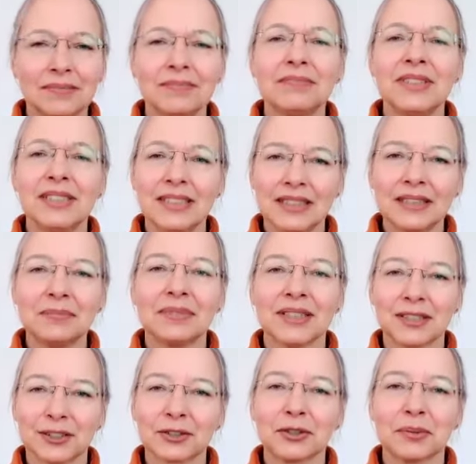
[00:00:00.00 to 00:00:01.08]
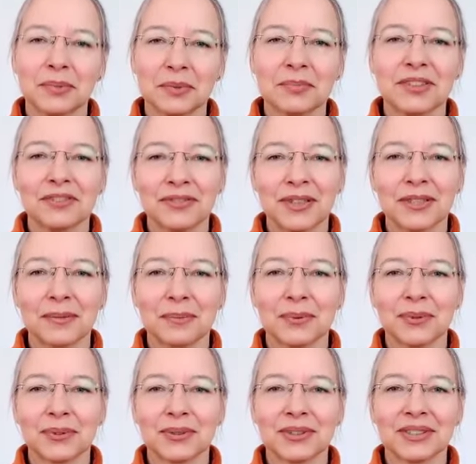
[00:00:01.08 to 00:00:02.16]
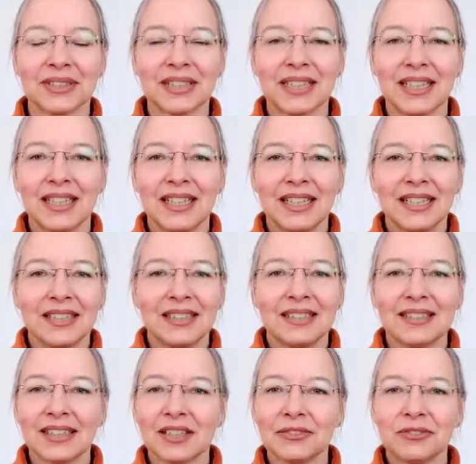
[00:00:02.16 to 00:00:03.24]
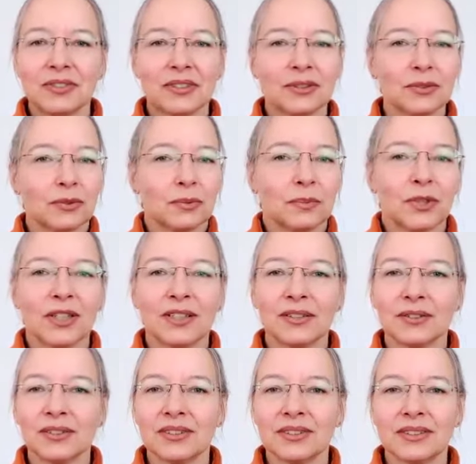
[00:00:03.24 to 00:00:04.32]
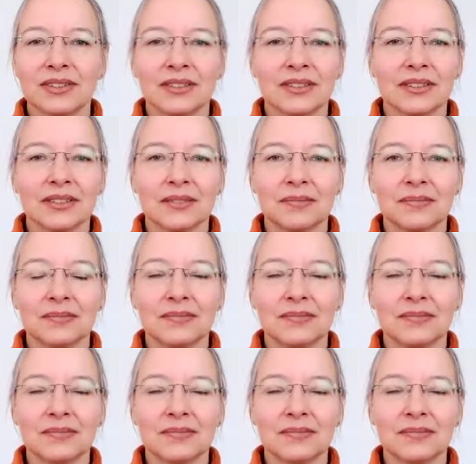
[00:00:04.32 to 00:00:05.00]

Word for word: die Lieblingsgruppe bei Facebook und die Treffen sind super und ähm,